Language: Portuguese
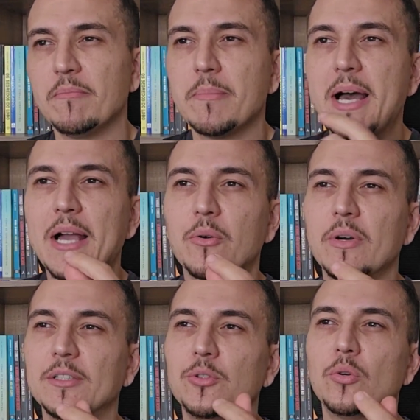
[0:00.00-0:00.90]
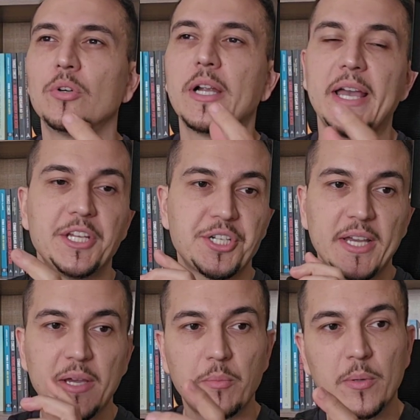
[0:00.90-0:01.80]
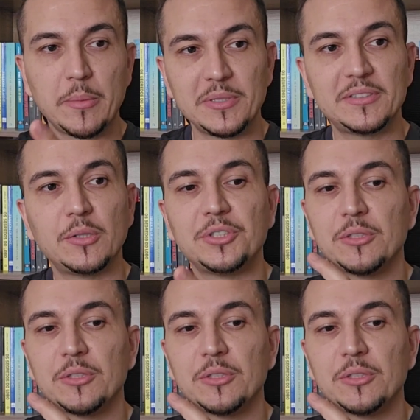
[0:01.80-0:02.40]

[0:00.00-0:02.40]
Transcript: mágoa, dor, aí já é o problema é seu,